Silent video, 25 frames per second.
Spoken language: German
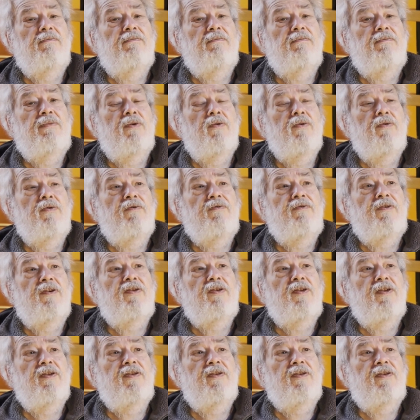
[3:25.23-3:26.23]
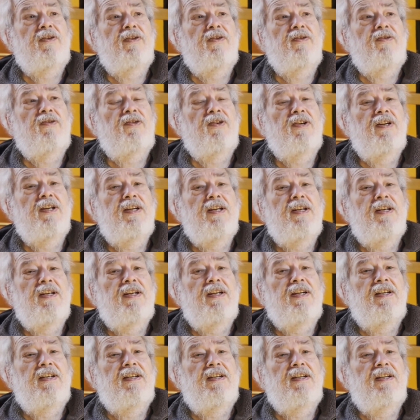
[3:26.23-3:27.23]
protofaschistisch.
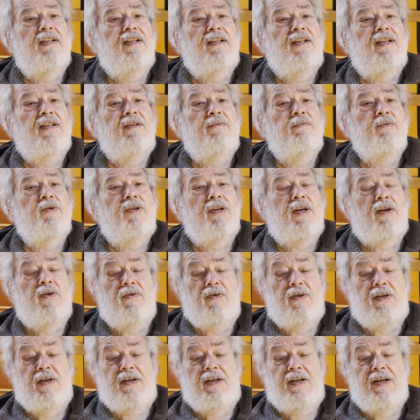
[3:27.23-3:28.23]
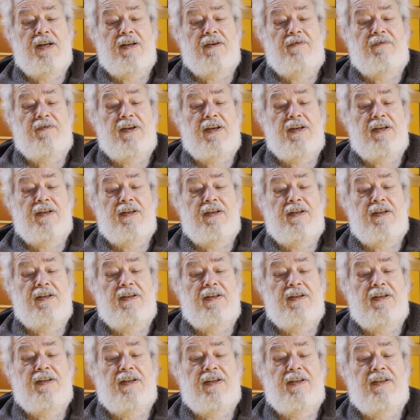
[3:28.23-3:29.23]
Äh, das muss auch geklärt werden.
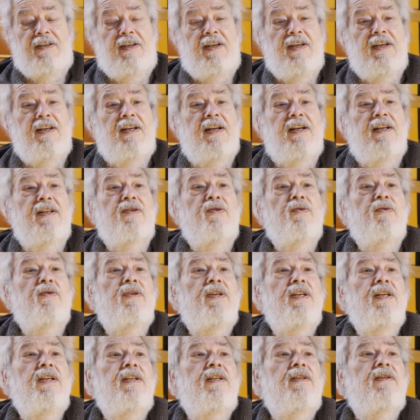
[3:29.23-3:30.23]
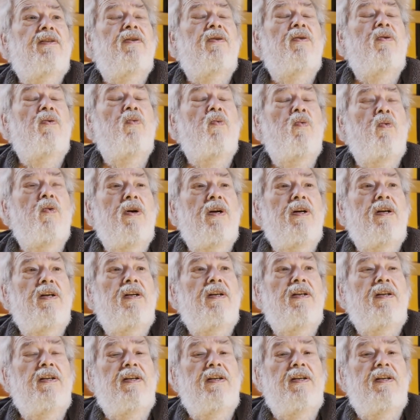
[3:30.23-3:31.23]
Äh, es geht also nicht
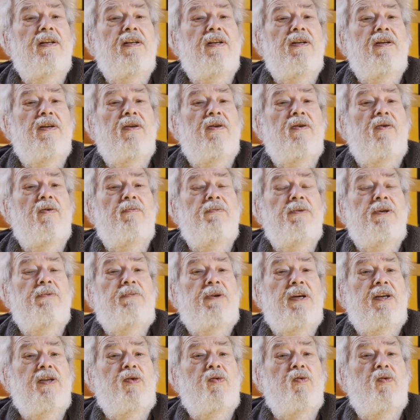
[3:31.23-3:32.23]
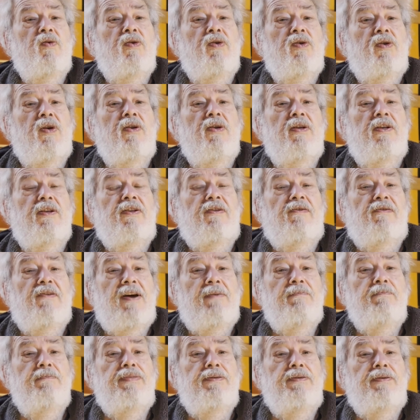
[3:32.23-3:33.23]
nur um die Person Donald
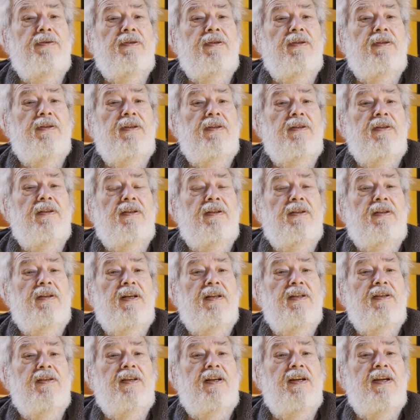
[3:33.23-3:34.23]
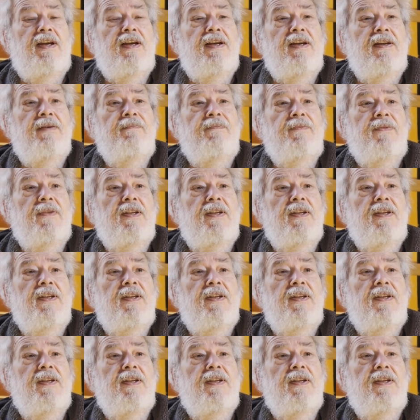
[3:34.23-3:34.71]
Trump, ganz klar,